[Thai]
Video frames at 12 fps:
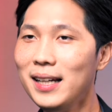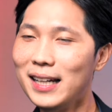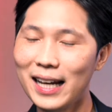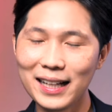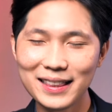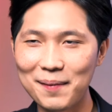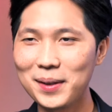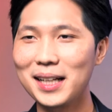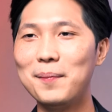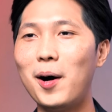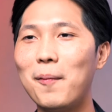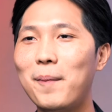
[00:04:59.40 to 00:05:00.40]
และตามที่เธ
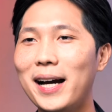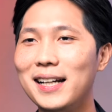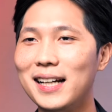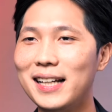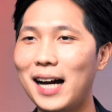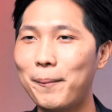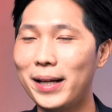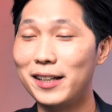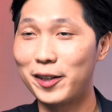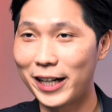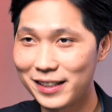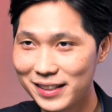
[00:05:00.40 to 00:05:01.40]
อบอกไปเธออยากเป็น
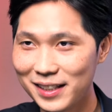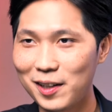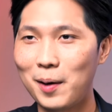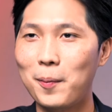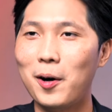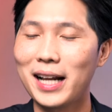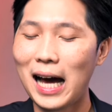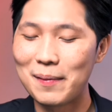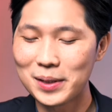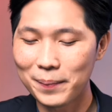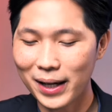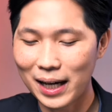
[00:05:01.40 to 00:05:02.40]
Greatest of All Time
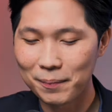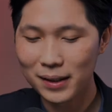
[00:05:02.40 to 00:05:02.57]
ใช่ไหมครับ